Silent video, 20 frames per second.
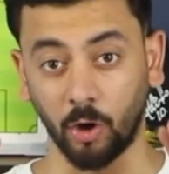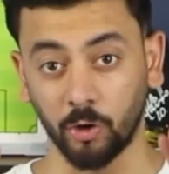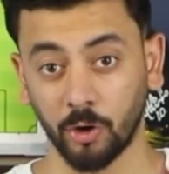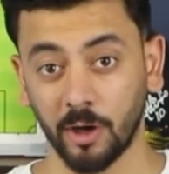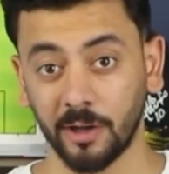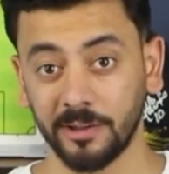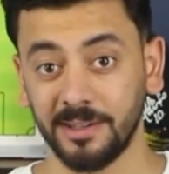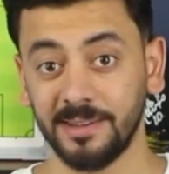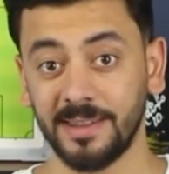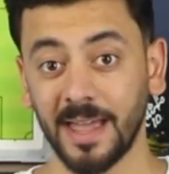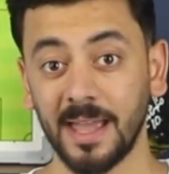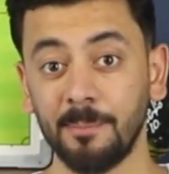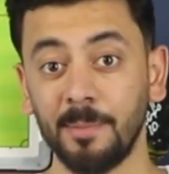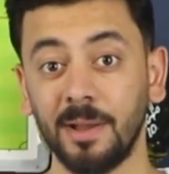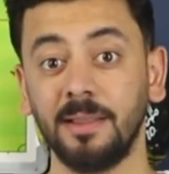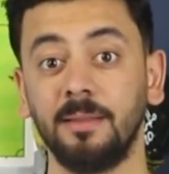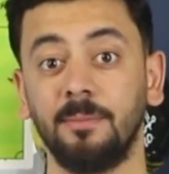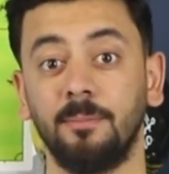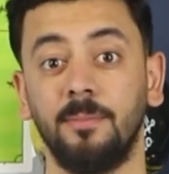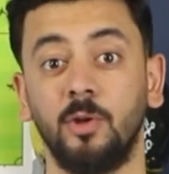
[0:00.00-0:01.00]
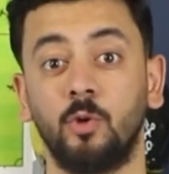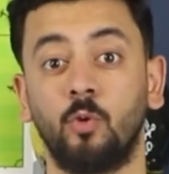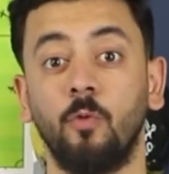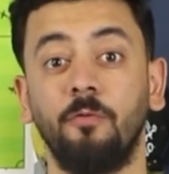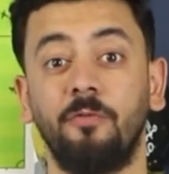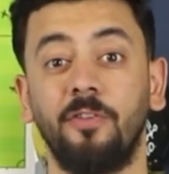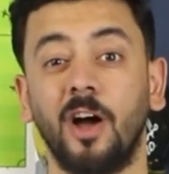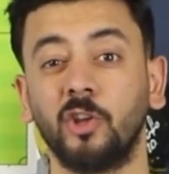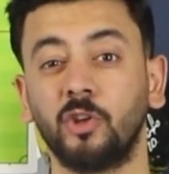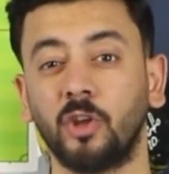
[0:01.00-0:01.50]
القضايا دي دايما
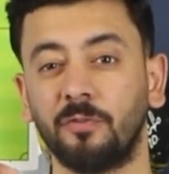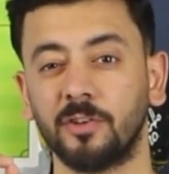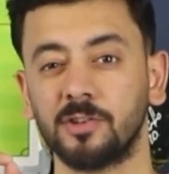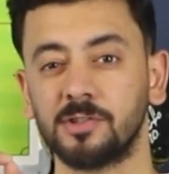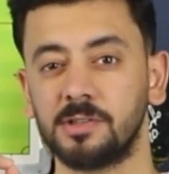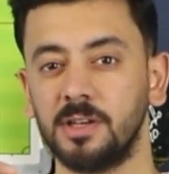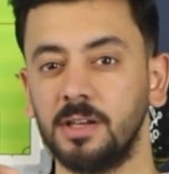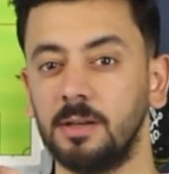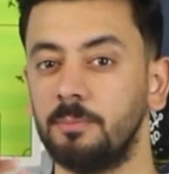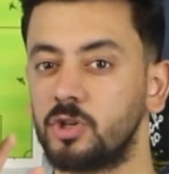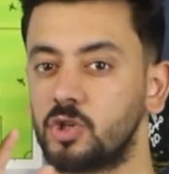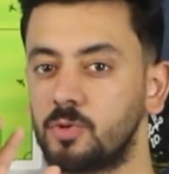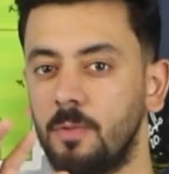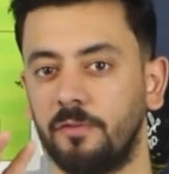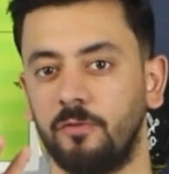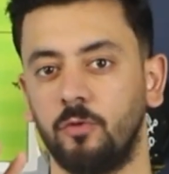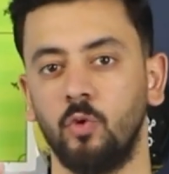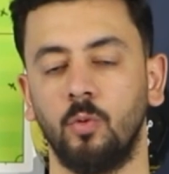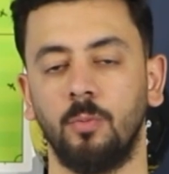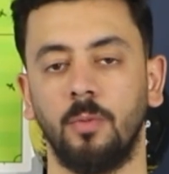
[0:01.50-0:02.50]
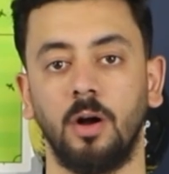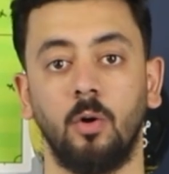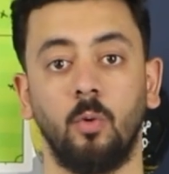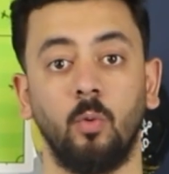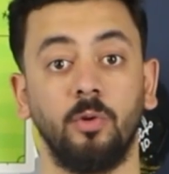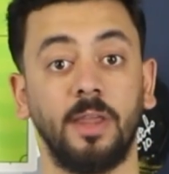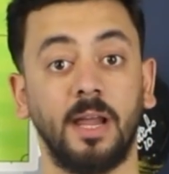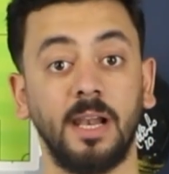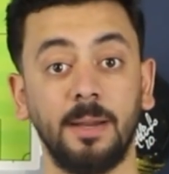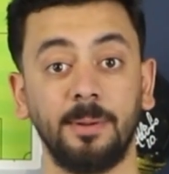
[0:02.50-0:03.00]
بيكون فيها تفاصيل مش مفهومه
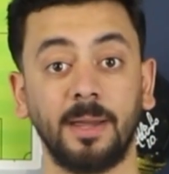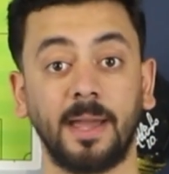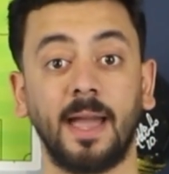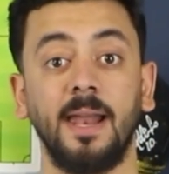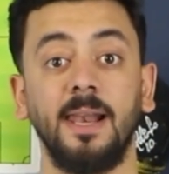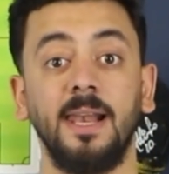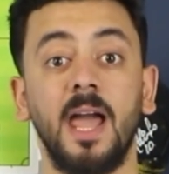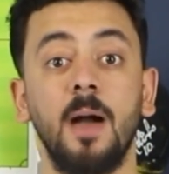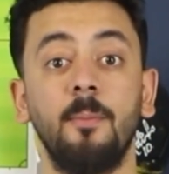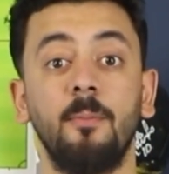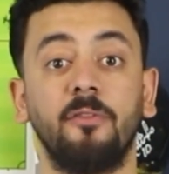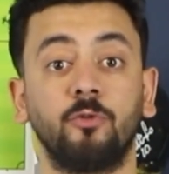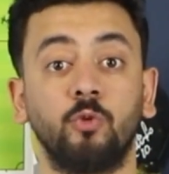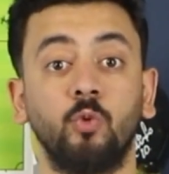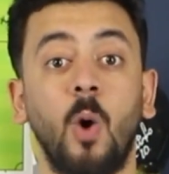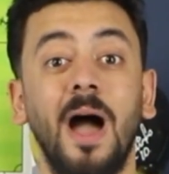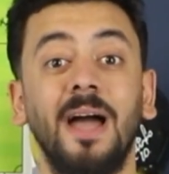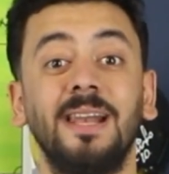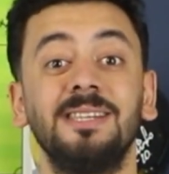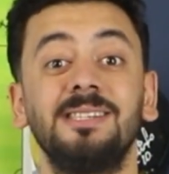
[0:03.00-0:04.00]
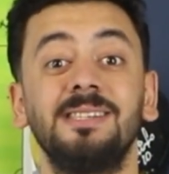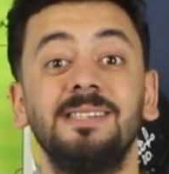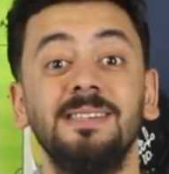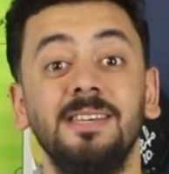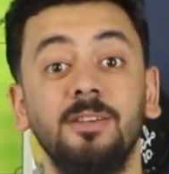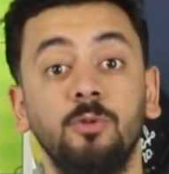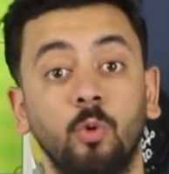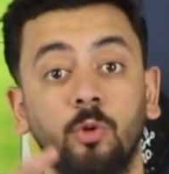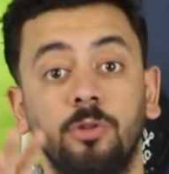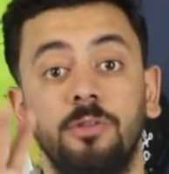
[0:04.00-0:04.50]
وده اللي بيخليها مفتوحه لسنين